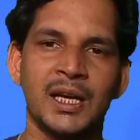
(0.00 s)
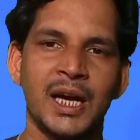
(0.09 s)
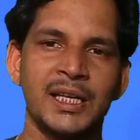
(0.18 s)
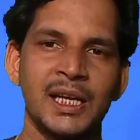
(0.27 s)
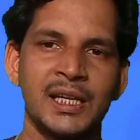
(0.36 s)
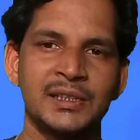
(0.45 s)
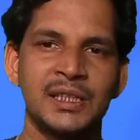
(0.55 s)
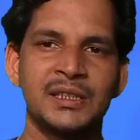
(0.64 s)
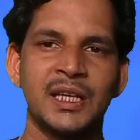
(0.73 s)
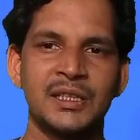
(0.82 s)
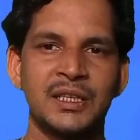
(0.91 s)
कार्यालय
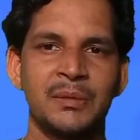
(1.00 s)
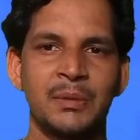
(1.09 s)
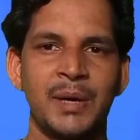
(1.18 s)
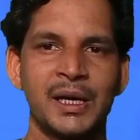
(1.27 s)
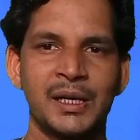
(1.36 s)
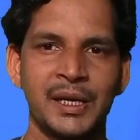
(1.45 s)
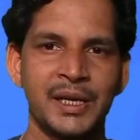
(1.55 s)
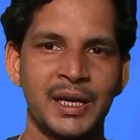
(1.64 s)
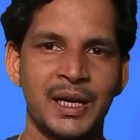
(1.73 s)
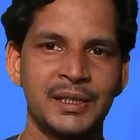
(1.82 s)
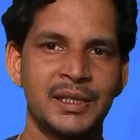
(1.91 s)
जनजातीय विभाग का
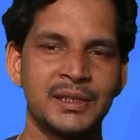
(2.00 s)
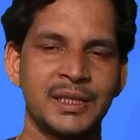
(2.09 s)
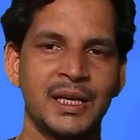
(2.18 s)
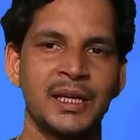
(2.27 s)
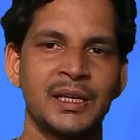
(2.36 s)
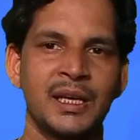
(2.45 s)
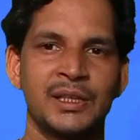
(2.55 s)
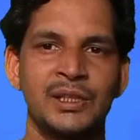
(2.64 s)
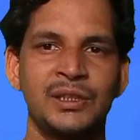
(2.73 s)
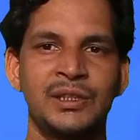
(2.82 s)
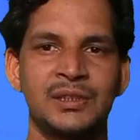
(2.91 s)
एक आदेश आया कि
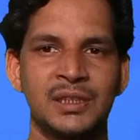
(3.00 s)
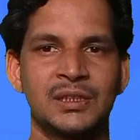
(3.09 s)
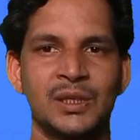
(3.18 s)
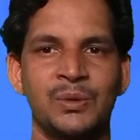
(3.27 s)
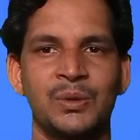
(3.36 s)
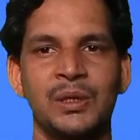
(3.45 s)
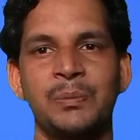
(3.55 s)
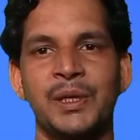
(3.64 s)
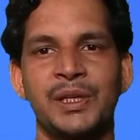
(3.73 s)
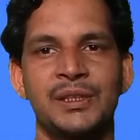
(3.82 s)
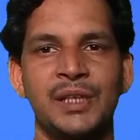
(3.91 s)
अतिथि शिक्षकों की
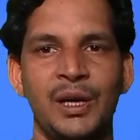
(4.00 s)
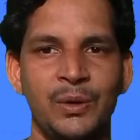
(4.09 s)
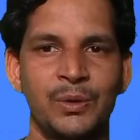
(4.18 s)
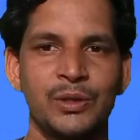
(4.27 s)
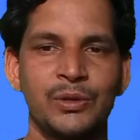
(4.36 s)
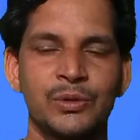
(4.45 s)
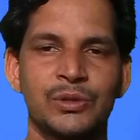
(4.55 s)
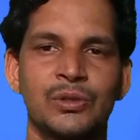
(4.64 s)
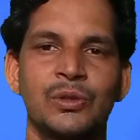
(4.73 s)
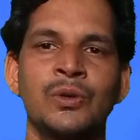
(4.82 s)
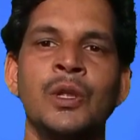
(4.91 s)
परीक्षा होगी
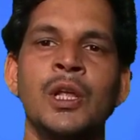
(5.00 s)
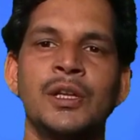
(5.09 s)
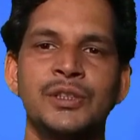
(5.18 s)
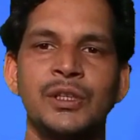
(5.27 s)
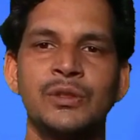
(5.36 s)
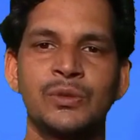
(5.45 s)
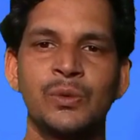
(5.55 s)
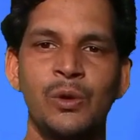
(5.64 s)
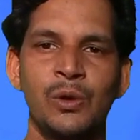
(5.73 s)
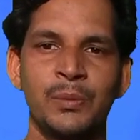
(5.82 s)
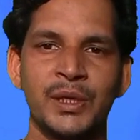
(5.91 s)
दोस्तों जिन
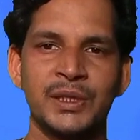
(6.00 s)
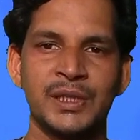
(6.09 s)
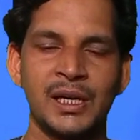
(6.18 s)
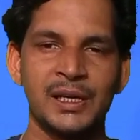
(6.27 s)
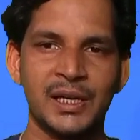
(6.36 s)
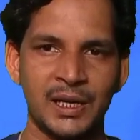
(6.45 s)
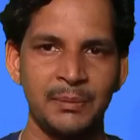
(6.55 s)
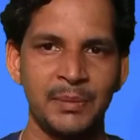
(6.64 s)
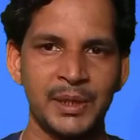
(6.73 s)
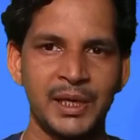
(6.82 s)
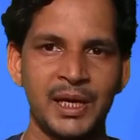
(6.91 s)
स्कूलों में रिजल्ट
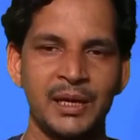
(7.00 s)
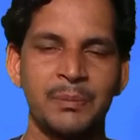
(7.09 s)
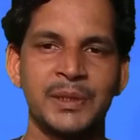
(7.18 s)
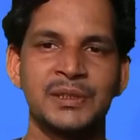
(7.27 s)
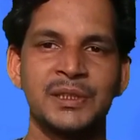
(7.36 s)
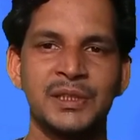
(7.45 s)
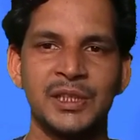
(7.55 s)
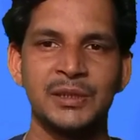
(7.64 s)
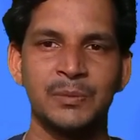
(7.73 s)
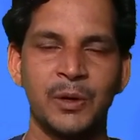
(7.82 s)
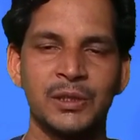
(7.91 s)
कम बना है
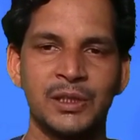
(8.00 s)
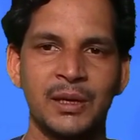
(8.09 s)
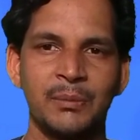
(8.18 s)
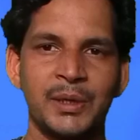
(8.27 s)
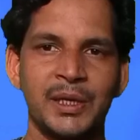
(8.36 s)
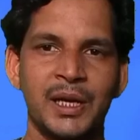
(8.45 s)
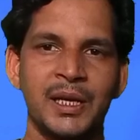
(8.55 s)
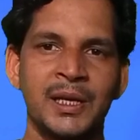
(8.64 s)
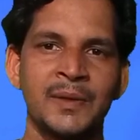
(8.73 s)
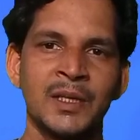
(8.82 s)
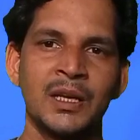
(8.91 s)
परसेंटेज बहुत कम बना
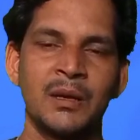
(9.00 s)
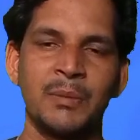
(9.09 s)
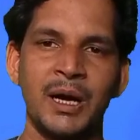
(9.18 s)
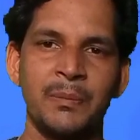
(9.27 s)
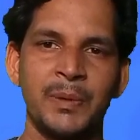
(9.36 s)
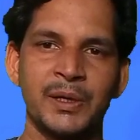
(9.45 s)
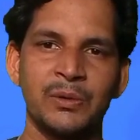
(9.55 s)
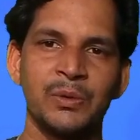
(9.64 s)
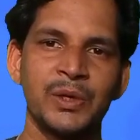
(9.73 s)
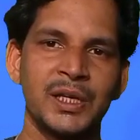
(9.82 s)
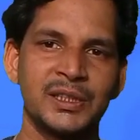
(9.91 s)
है वहाँ पर
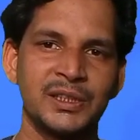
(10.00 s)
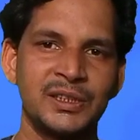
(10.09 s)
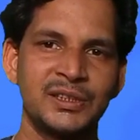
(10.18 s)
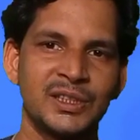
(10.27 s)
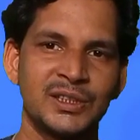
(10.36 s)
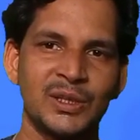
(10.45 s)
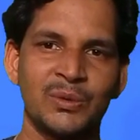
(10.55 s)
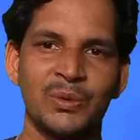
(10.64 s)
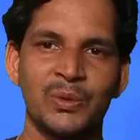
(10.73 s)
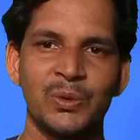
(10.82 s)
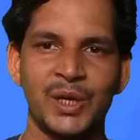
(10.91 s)
उन अतिथि
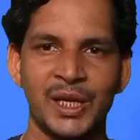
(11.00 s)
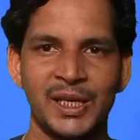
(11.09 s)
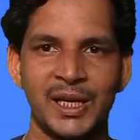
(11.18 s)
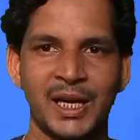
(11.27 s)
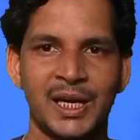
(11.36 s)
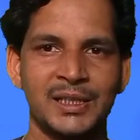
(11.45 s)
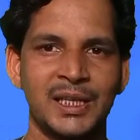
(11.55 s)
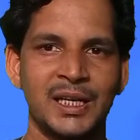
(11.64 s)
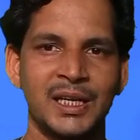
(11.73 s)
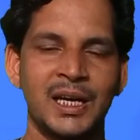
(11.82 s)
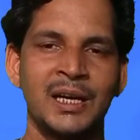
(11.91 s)
शिक्षकों को नहीं रखा
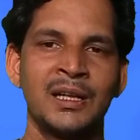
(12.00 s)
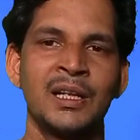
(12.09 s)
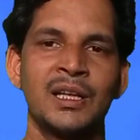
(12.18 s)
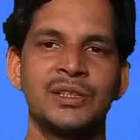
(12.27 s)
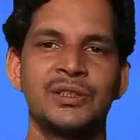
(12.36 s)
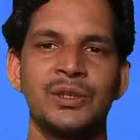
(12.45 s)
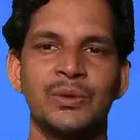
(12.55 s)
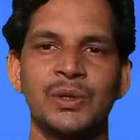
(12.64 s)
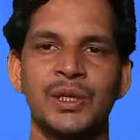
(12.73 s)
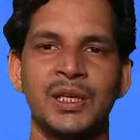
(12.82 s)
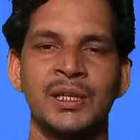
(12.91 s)
जाएगा
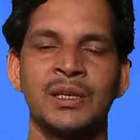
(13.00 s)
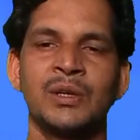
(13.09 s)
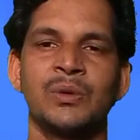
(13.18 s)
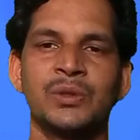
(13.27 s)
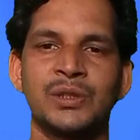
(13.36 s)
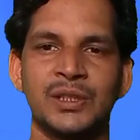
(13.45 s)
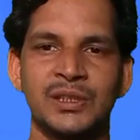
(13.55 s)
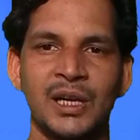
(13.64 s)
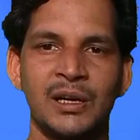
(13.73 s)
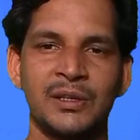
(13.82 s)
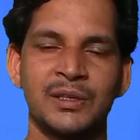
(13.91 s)
जिन्होंने उस
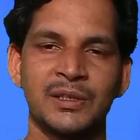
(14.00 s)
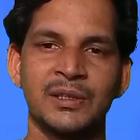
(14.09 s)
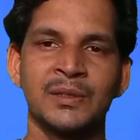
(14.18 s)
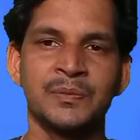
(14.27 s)
रिजल्ट